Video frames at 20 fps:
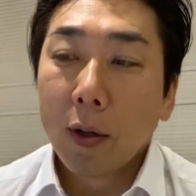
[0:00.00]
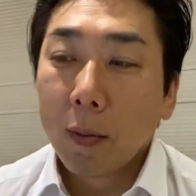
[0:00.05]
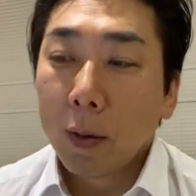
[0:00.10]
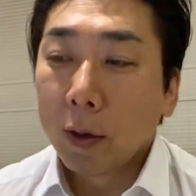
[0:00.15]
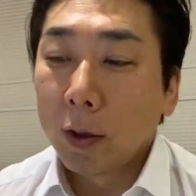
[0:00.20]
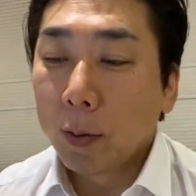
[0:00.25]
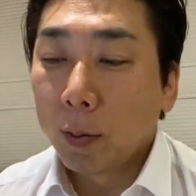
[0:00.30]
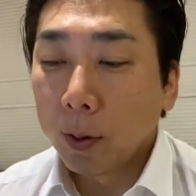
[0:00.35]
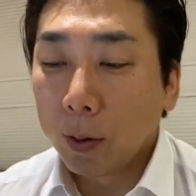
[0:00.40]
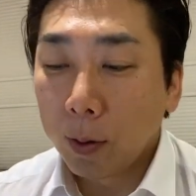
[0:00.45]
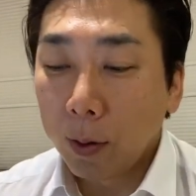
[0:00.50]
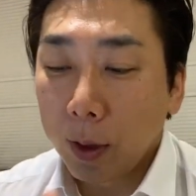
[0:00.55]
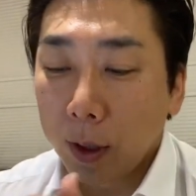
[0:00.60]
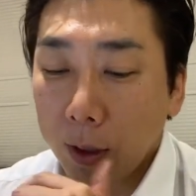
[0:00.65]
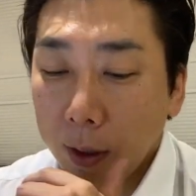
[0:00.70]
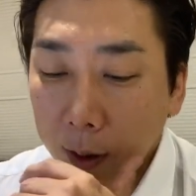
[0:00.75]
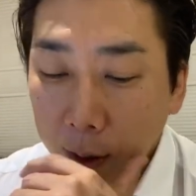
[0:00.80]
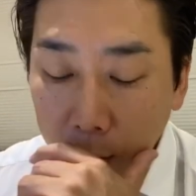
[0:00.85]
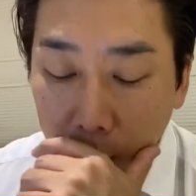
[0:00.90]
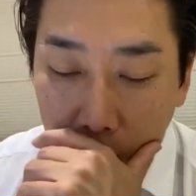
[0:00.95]
自分の
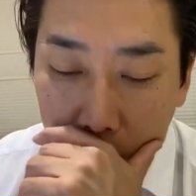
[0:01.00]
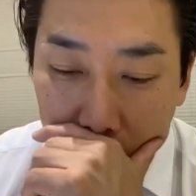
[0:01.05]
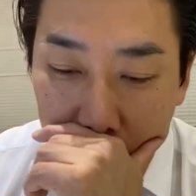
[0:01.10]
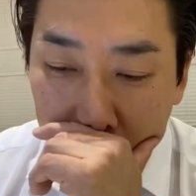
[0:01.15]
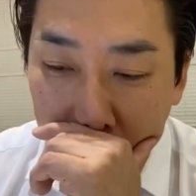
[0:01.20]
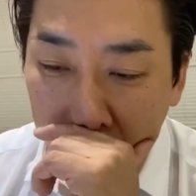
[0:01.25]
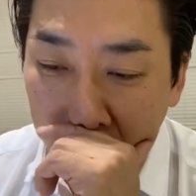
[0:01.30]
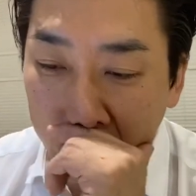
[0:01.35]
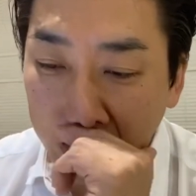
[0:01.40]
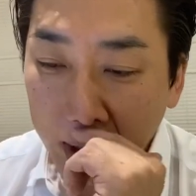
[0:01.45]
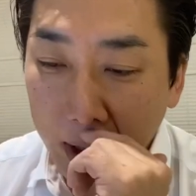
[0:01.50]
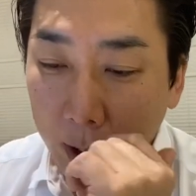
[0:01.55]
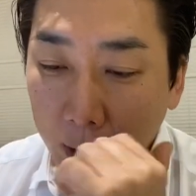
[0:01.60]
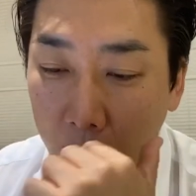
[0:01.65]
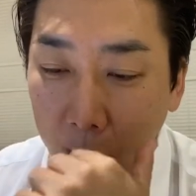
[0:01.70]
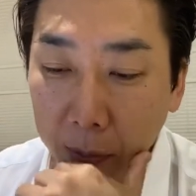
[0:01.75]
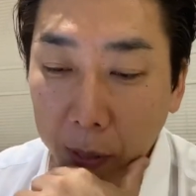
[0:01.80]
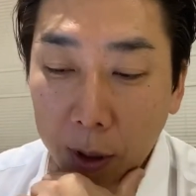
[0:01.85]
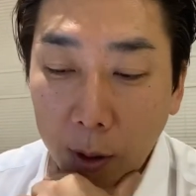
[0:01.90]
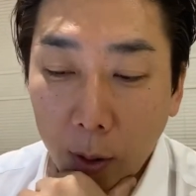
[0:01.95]
臨床もそうですけど
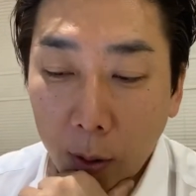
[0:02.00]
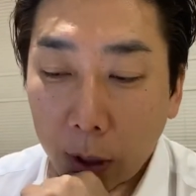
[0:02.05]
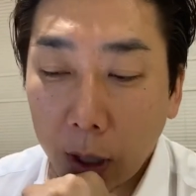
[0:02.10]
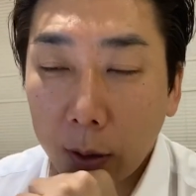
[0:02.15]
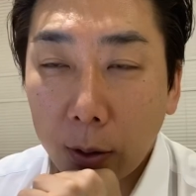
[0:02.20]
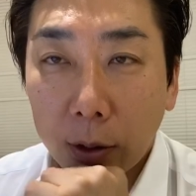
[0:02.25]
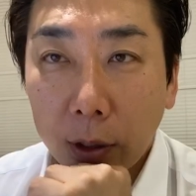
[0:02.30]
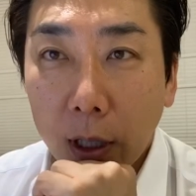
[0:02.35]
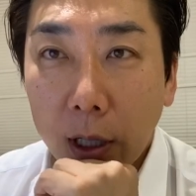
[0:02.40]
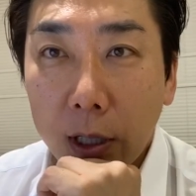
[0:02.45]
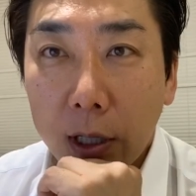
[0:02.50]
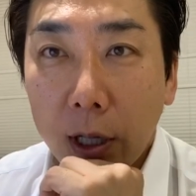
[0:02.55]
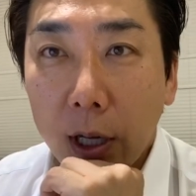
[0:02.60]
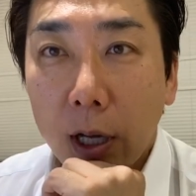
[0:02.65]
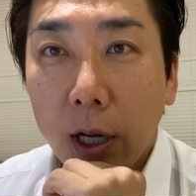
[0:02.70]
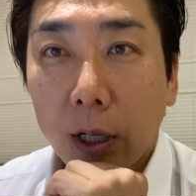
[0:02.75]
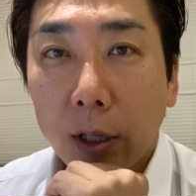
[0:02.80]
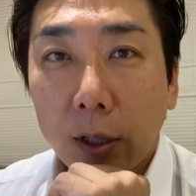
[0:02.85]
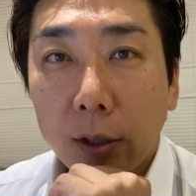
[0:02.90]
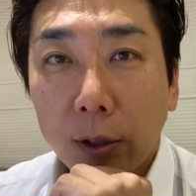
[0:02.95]
やっぱり他の先
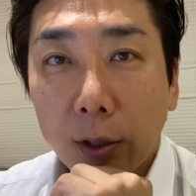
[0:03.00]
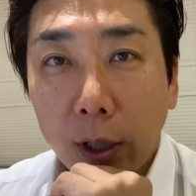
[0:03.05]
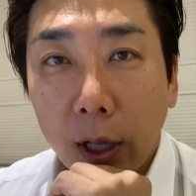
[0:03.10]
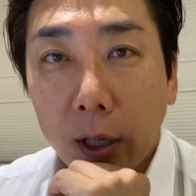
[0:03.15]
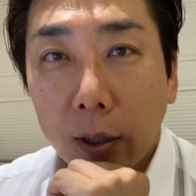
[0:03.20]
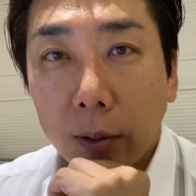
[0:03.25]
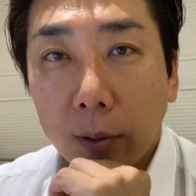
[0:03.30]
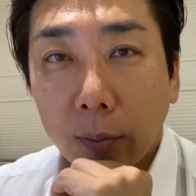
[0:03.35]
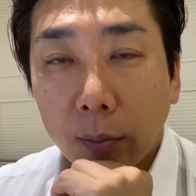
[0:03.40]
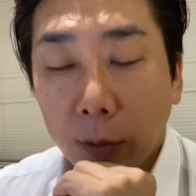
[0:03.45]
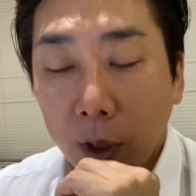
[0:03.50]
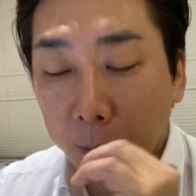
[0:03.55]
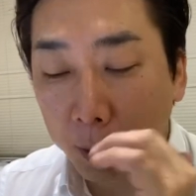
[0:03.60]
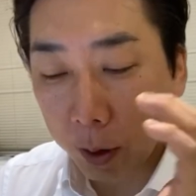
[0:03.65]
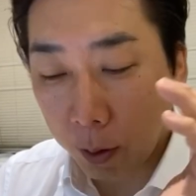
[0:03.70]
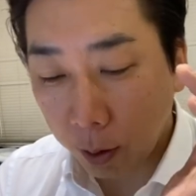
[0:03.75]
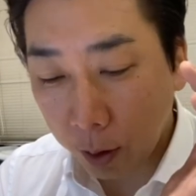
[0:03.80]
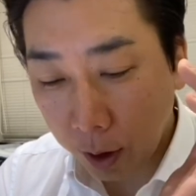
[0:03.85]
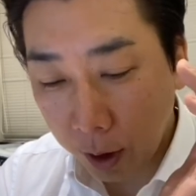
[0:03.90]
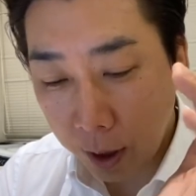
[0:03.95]
生がですねやっぱり
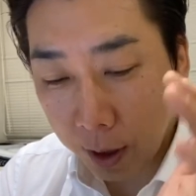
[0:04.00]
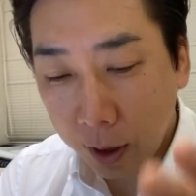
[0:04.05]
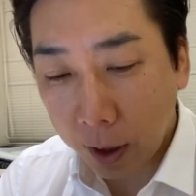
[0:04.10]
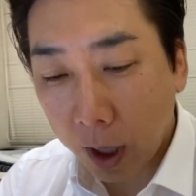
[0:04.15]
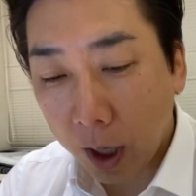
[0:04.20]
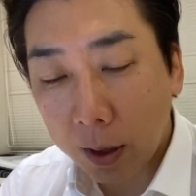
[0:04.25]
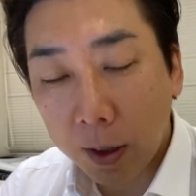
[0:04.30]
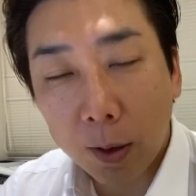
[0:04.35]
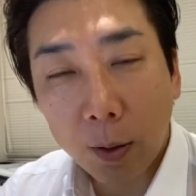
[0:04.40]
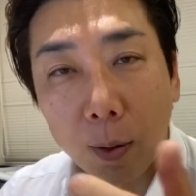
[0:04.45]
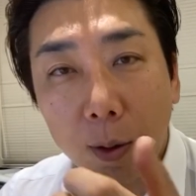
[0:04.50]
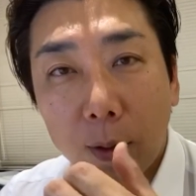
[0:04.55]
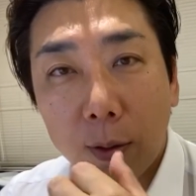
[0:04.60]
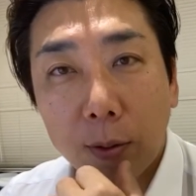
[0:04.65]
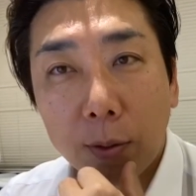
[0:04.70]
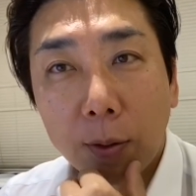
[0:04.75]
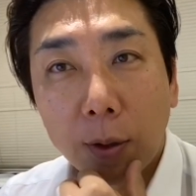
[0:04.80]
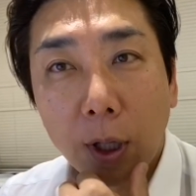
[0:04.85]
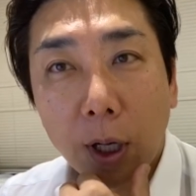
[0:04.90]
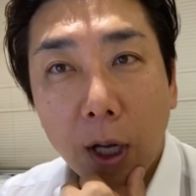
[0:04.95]
こう真剣に取り
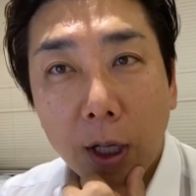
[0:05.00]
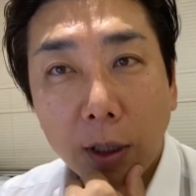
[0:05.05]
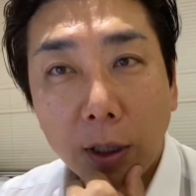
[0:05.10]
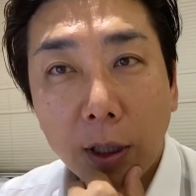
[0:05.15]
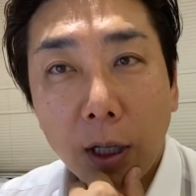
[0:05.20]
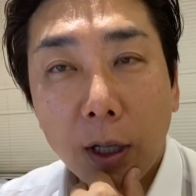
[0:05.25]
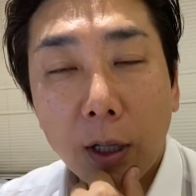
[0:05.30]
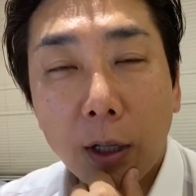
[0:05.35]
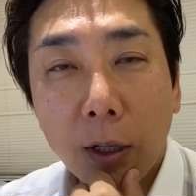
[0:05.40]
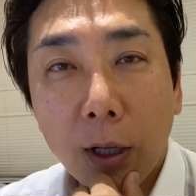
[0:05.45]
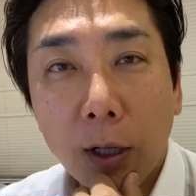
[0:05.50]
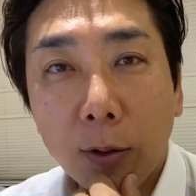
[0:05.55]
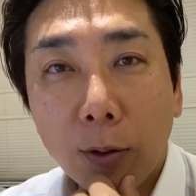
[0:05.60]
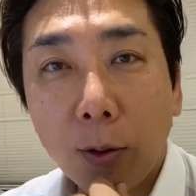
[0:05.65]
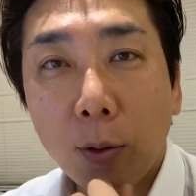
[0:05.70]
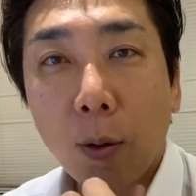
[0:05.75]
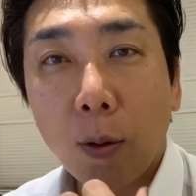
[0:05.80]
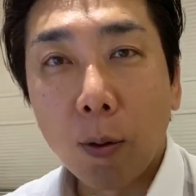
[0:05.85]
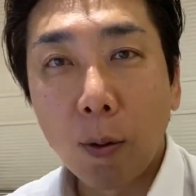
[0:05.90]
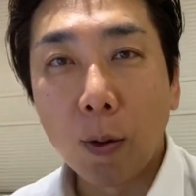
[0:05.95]
組んでらっしゃってる
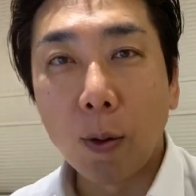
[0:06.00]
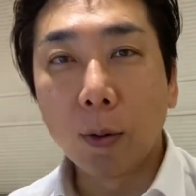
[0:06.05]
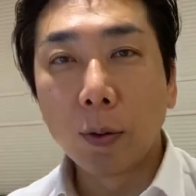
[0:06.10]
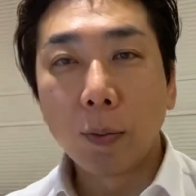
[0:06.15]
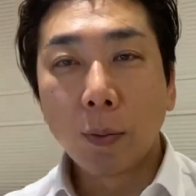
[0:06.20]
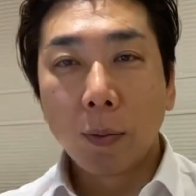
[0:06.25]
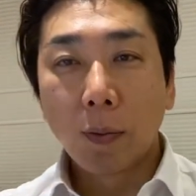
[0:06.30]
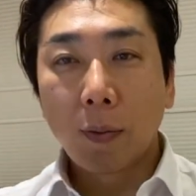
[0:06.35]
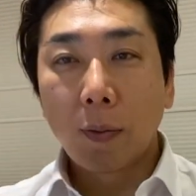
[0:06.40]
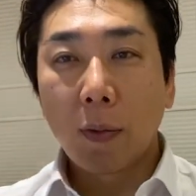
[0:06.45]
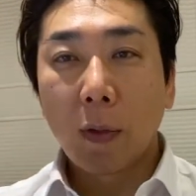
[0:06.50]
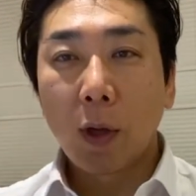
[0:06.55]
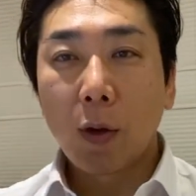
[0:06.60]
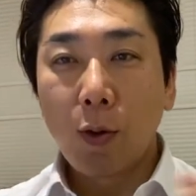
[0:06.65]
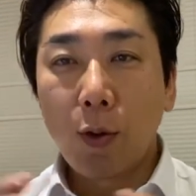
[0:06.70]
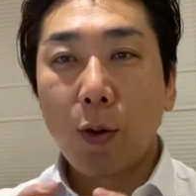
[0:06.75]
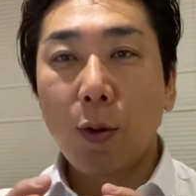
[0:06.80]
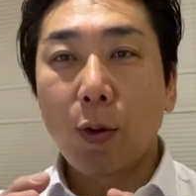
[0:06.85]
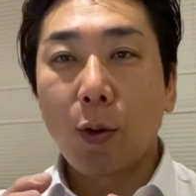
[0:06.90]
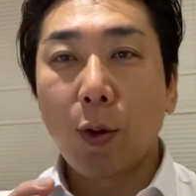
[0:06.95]
のを
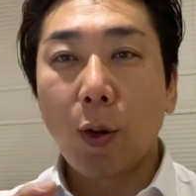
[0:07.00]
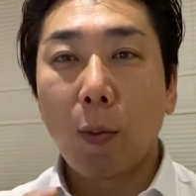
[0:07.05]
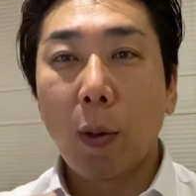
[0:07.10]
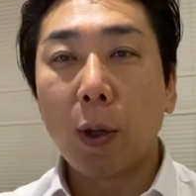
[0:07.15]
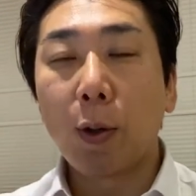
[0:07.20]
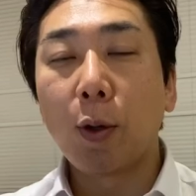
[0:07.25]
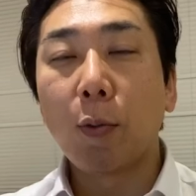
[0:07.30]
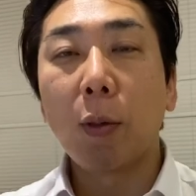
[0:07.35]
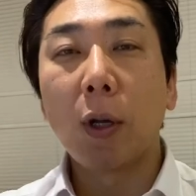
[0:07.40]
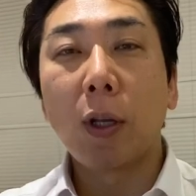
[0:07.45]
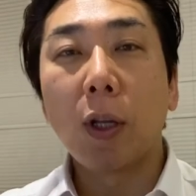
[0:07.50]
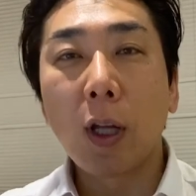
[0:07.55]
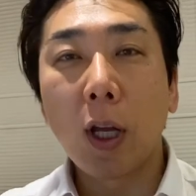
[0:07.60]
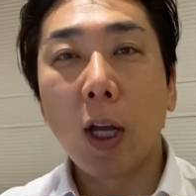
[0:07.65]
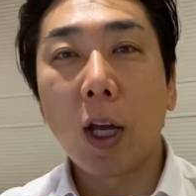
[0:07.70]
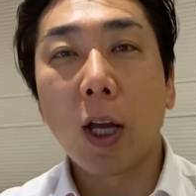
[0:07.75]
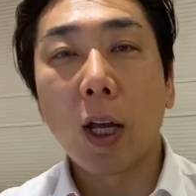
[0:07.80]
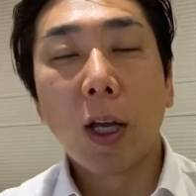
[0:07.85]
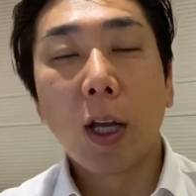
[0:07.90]
ぐっとまとめて